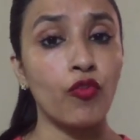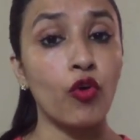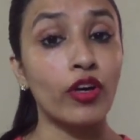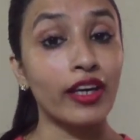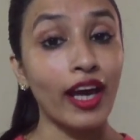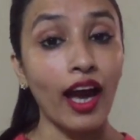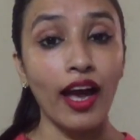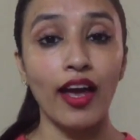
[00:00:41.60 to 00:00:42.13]
वो
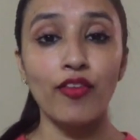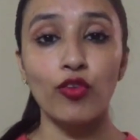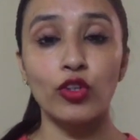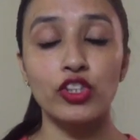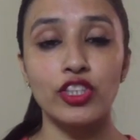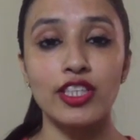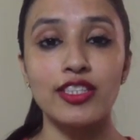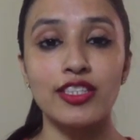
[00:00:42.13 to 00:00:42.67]
क्या है
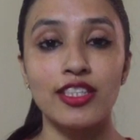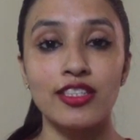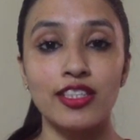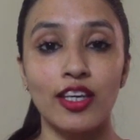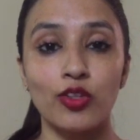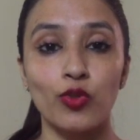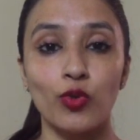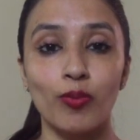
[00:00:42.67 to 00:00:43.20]
वो चीज़
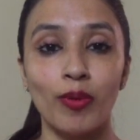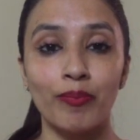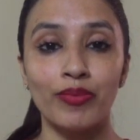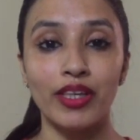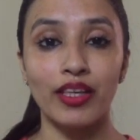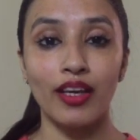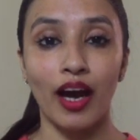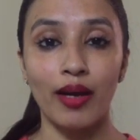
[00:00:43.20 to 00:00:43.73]
जिसके थ्रू हम
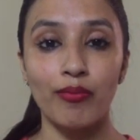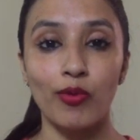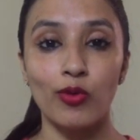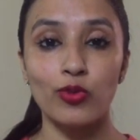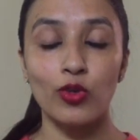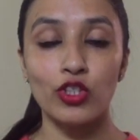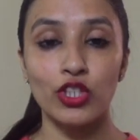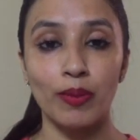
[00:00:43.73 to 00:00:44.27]
अपनी
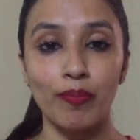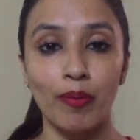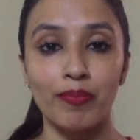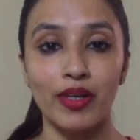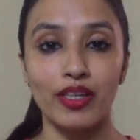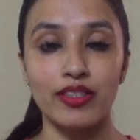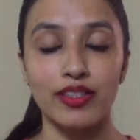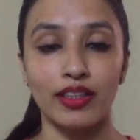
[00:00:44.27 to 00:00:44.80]
आईब्रोज को शेप
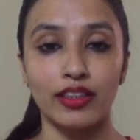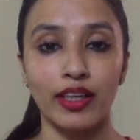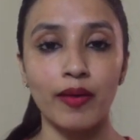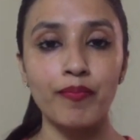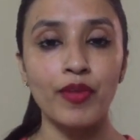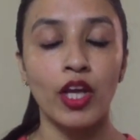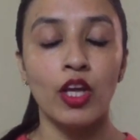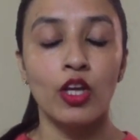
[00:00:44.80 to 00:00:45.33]
अप कर सकते
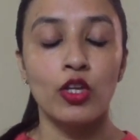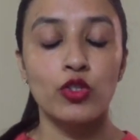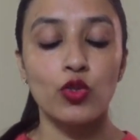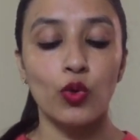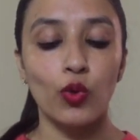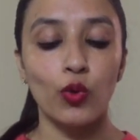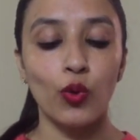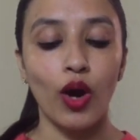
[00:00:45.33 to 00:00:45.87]
हैं
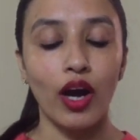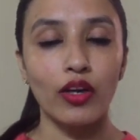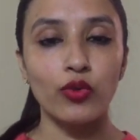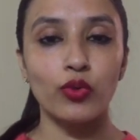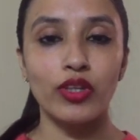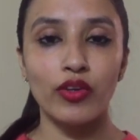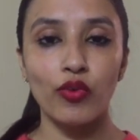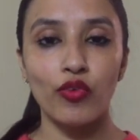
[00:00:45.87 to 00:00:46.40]
सो
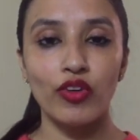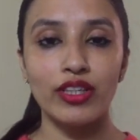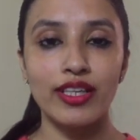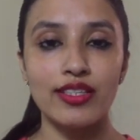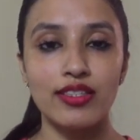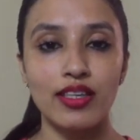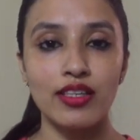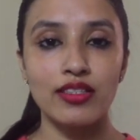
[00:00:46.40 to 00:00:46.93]
टुडे वी विल
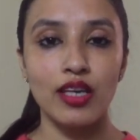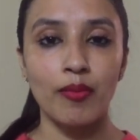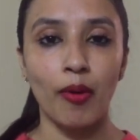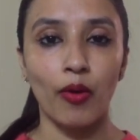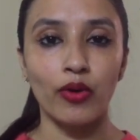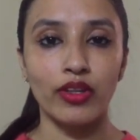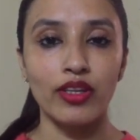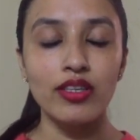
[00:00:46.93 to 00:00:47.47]
डिस्कस
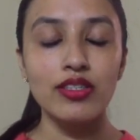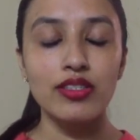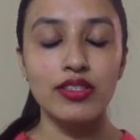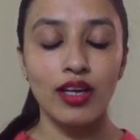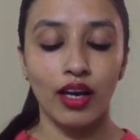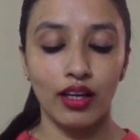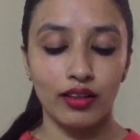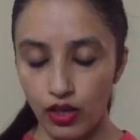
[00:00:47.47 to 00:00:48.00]
अबाउट दिस
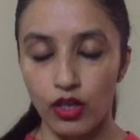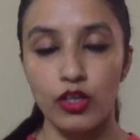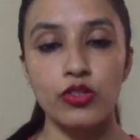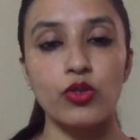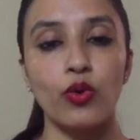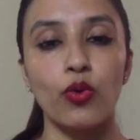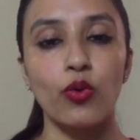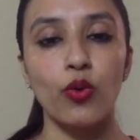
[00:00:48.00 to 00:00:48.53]

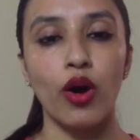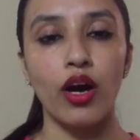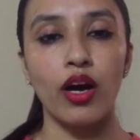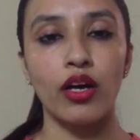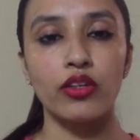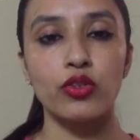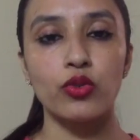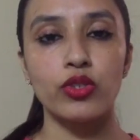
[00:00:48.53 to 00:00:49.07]
सो
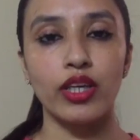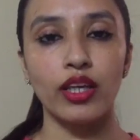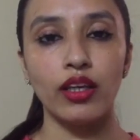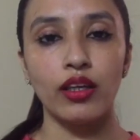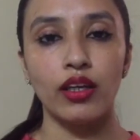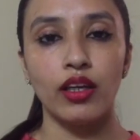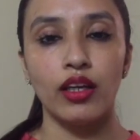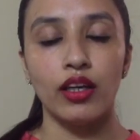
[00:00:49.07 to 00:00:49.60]
टुडे
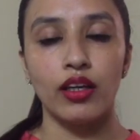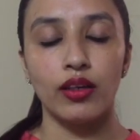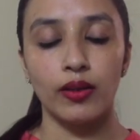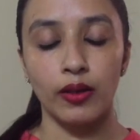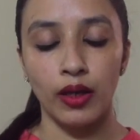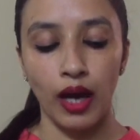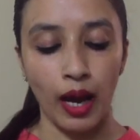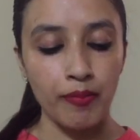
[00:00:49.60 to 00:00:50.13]

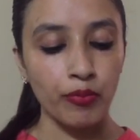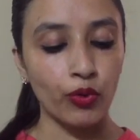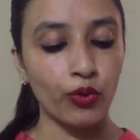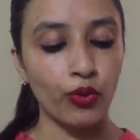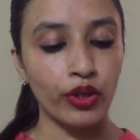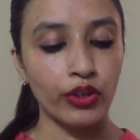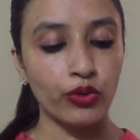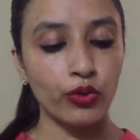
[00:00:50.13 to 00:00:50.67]
आई एम
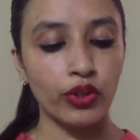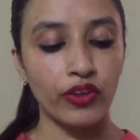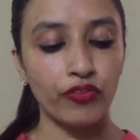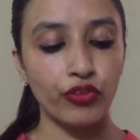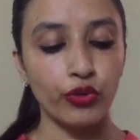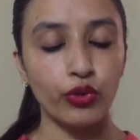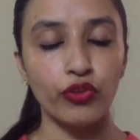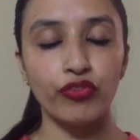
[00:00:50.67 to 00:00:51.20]
गोइंग टू
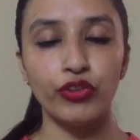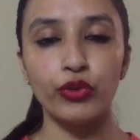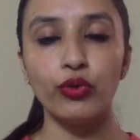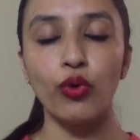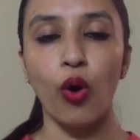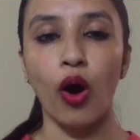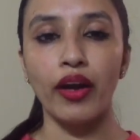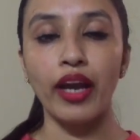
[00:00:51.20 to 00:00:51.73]
गिव यू
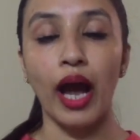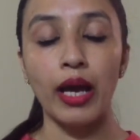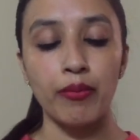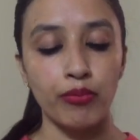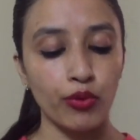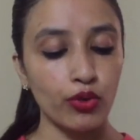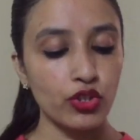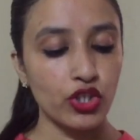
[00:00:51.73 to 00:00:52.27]
रिव्यू ऑन
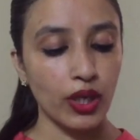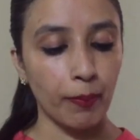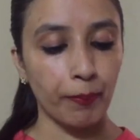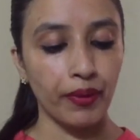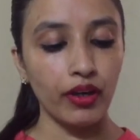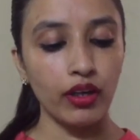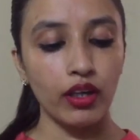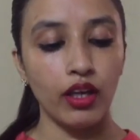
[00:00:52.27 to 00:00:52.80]
आईब्रो
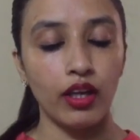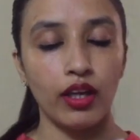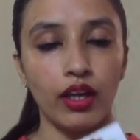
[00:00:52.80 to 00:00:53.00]
शेपर